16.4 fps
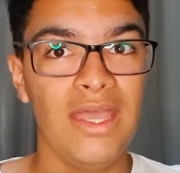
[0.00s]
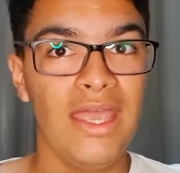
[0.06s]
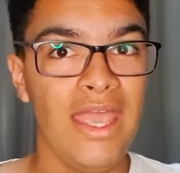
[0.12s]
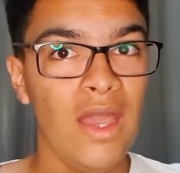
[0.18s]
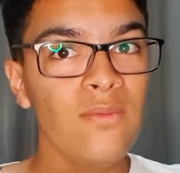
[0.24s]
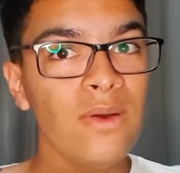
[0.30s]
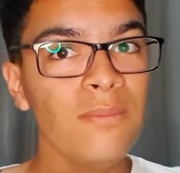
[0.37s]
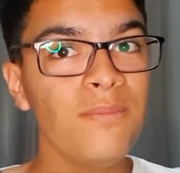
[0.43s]

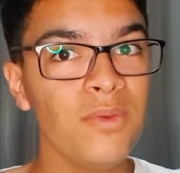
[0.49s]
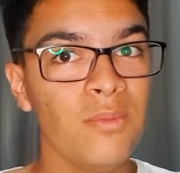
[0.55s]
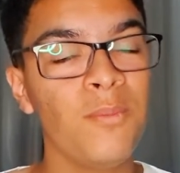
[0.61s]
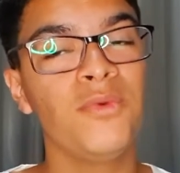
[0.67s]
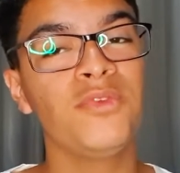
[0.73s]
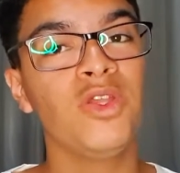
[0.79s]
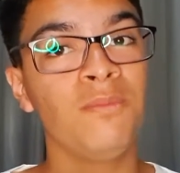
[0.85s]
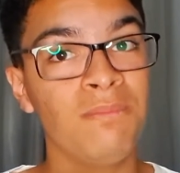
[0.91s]
É, é um
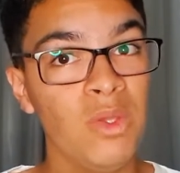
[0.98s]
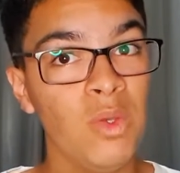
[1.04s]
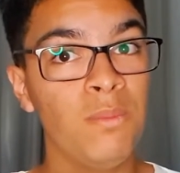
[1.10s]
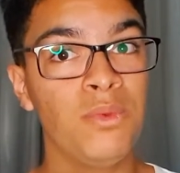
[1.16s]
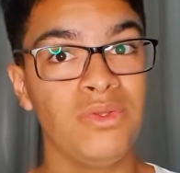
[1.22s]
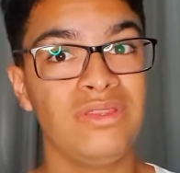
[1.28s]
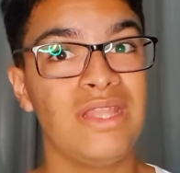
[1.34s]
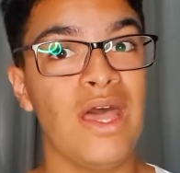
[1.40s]
poder meio
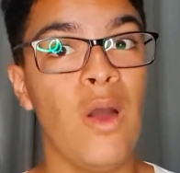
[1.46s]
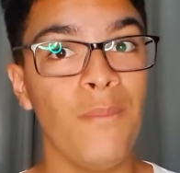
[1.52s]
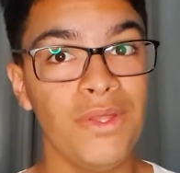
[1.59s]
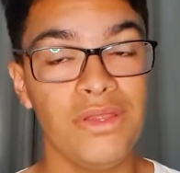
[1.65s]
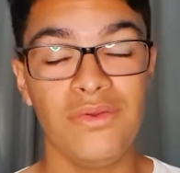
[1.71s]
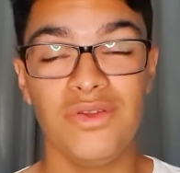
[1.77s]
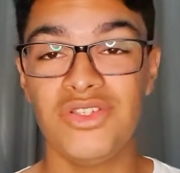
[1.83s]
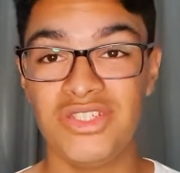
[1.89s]
brutal,
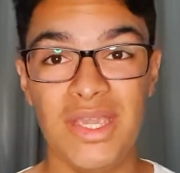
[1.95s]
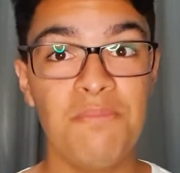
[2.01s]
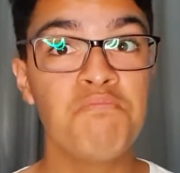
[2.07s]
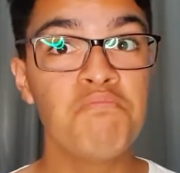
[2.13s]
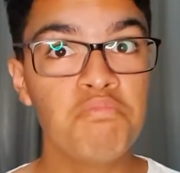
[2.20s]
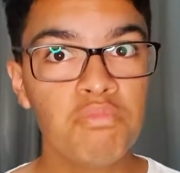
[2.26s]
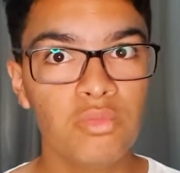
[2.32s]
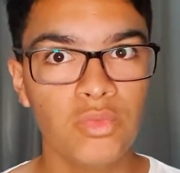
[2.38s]
mas eu acho que é
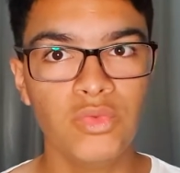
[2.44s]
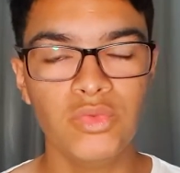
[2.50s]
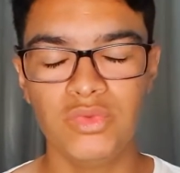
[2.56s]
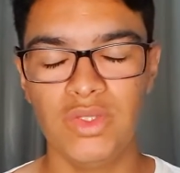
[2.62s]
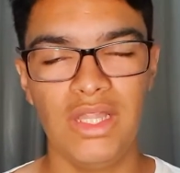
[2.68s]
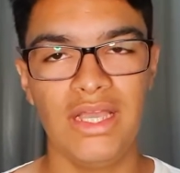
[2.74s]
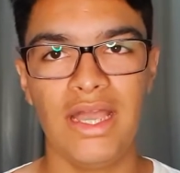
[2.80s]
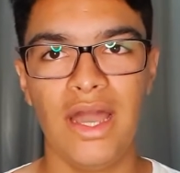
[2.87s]

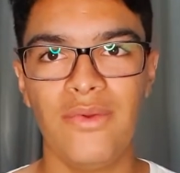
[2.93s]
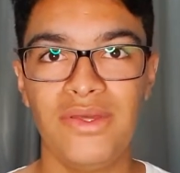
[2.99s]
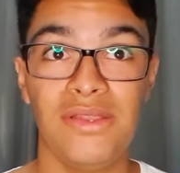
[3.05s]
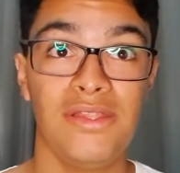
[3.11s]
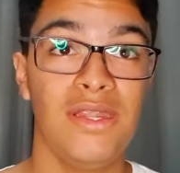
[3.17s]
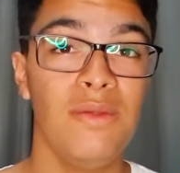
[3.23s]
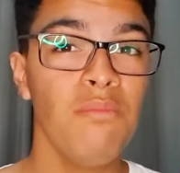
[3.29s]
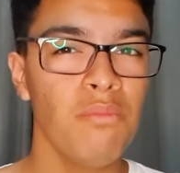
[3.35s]
muito legal e
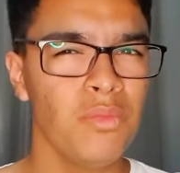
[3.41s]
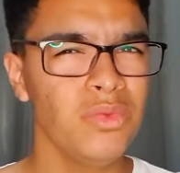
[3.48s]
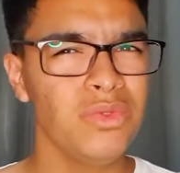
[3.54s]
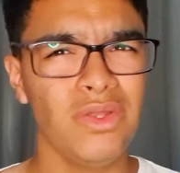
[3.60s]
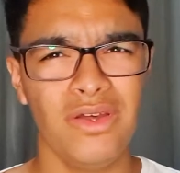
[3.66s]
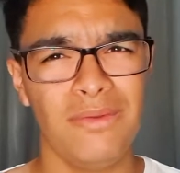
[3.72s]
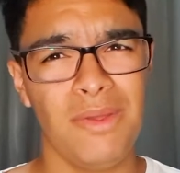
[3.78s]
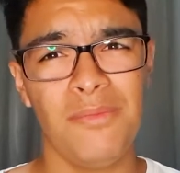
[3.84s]
que seria
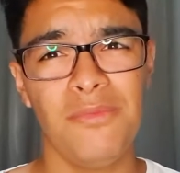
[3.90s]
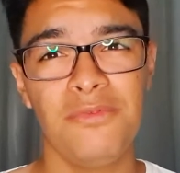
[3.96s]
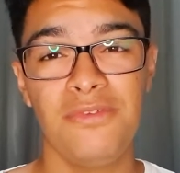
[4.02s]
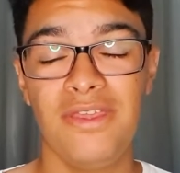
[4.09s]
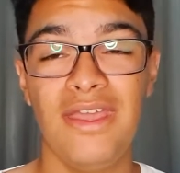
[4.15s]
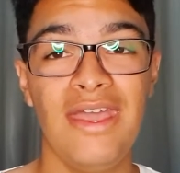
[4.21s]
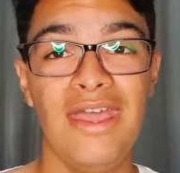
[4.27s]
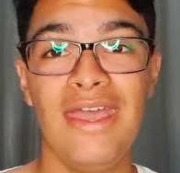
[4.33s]
muito hora mesmo
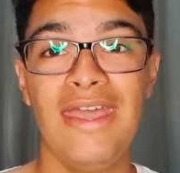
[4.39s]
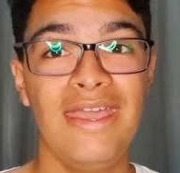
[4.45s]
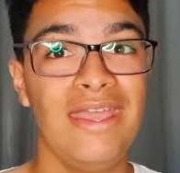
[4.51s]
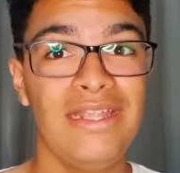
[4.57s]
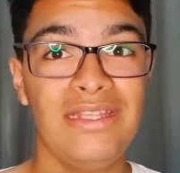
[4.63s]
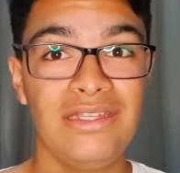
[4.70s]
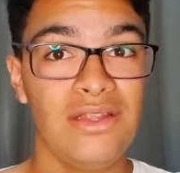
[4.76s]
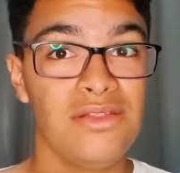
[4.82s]
ver
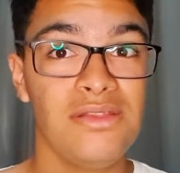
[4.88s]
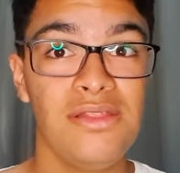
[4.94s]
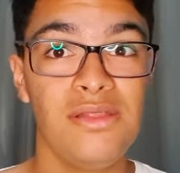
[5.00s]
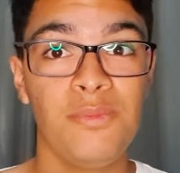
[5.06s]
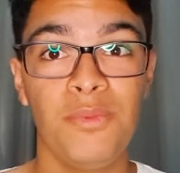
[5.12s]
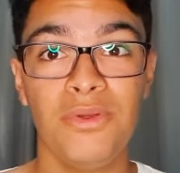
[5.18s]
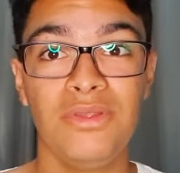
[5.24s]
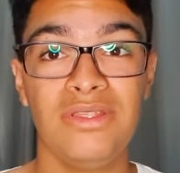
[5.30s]
ele trazendo
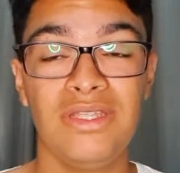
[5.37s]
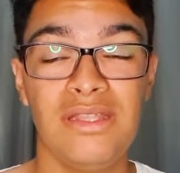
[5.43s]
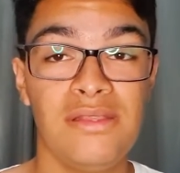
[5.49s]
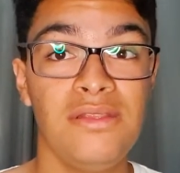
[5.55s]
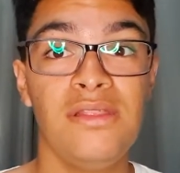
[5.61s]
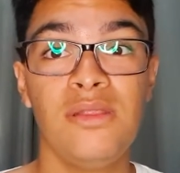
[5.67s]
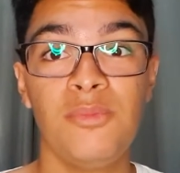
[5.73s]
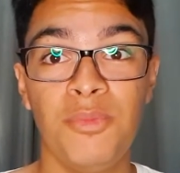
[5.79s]
esse,
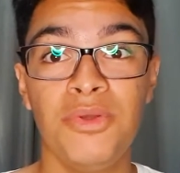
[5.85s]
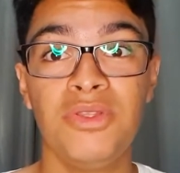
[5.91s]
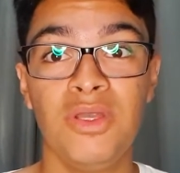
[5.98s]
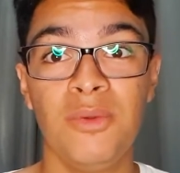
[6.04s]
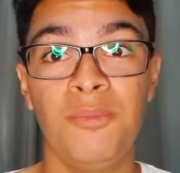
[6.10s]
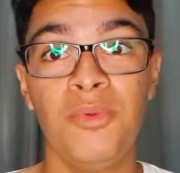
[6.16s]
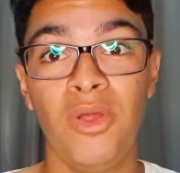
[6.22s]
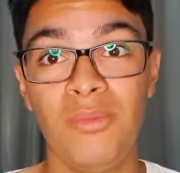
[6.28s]
trazendo esse
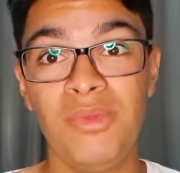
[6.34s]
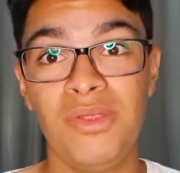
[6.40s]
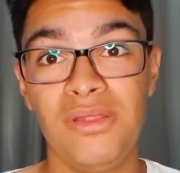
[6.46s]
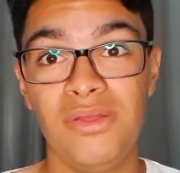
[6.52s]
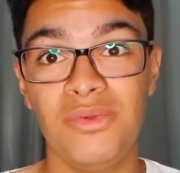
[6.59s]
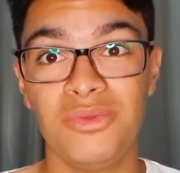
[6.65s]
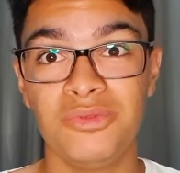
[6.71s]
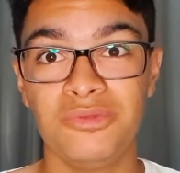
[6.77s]
poder pro
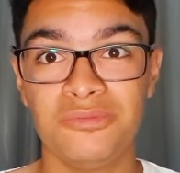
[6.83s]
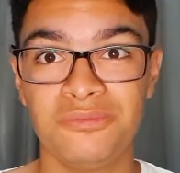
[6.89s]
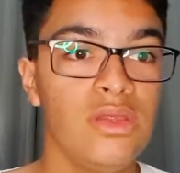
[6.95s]
MCU.